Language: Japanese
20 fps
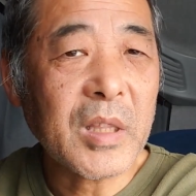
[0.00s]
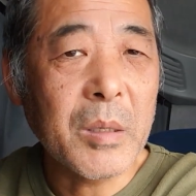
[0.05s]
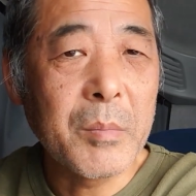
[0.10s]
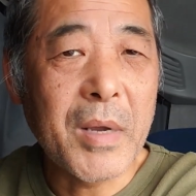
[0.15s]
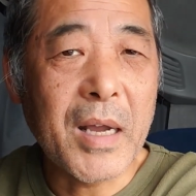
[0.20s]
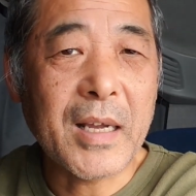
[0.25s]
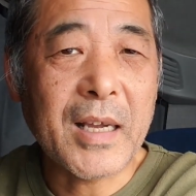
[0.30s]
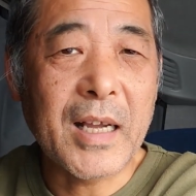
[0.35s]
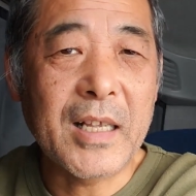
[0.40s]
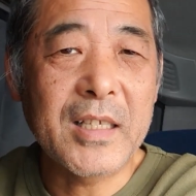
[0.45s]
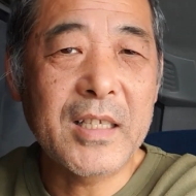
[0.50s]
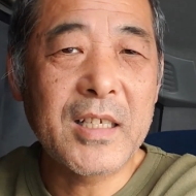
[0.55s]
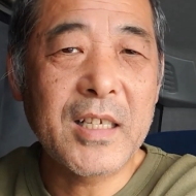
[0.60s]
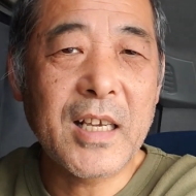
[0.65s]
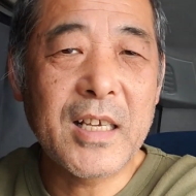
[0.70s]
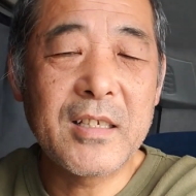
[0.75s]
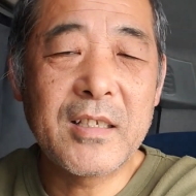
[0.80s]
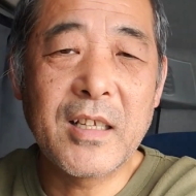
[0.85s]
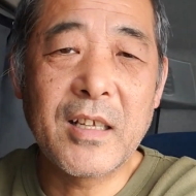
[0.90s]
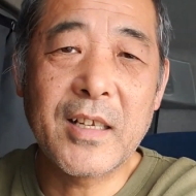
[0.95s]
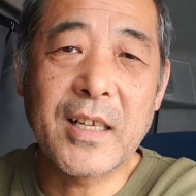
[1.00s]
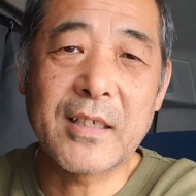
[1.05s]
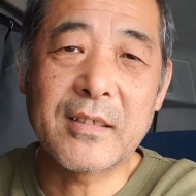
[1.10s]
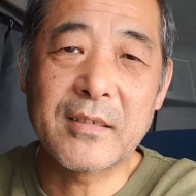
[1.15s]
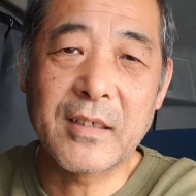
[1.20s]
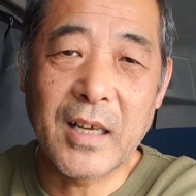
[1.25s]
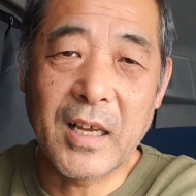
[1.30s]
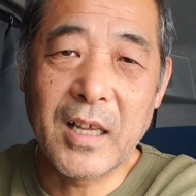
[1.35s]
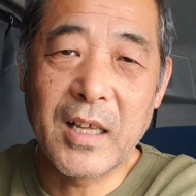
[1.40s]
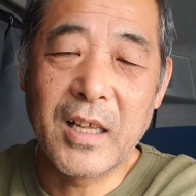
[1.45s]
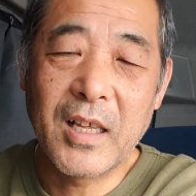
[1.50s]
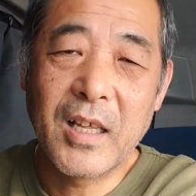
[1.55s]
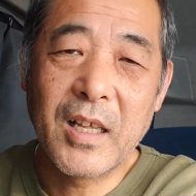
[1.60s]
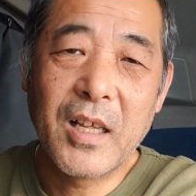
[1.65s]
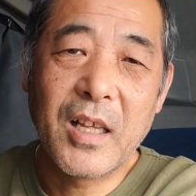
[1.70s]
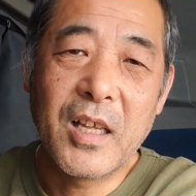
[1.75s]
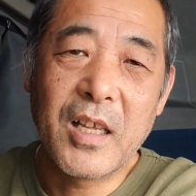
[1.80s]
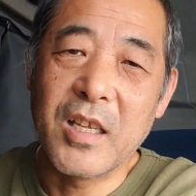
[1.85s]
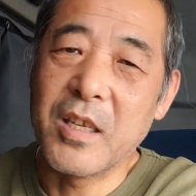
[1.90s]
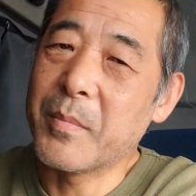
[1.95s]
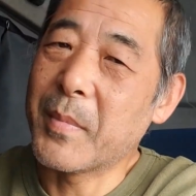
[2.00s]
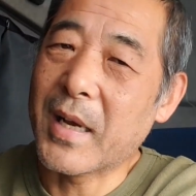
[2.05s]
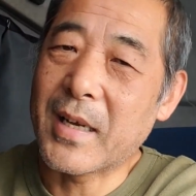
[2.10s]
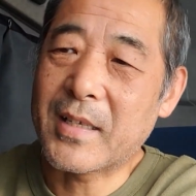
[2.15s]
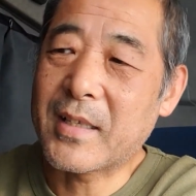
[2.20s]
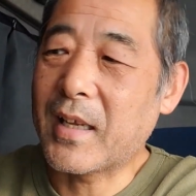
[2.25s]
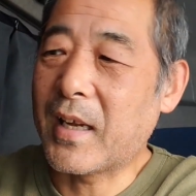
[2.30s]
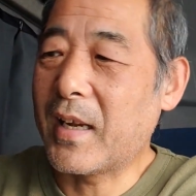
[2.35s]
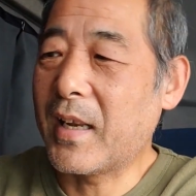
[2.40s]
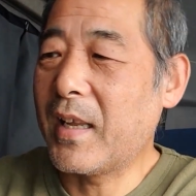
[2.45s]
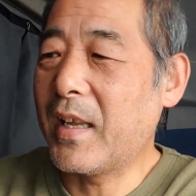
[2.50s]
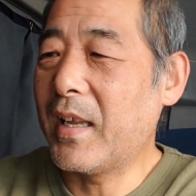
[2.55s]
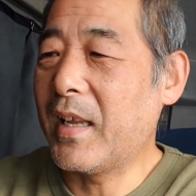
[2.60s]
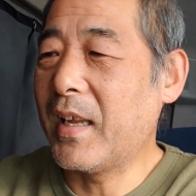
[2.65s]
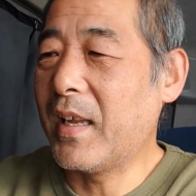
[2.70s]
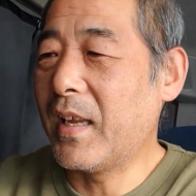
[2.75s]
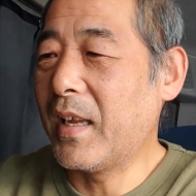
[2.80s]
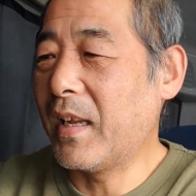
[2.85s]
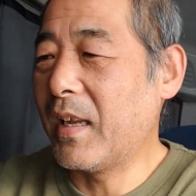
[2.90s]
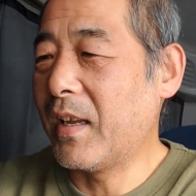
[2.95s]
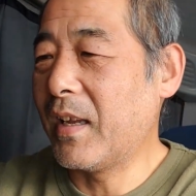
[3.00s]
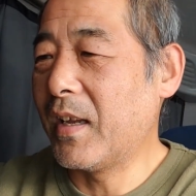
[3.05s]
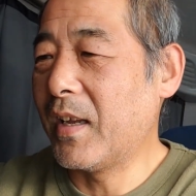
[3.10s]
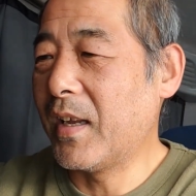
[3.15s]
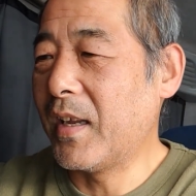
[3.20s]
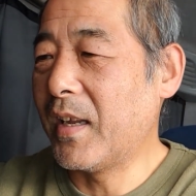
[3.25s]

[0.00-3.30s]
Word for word: まあ、勘違いしてる奴がいましたね。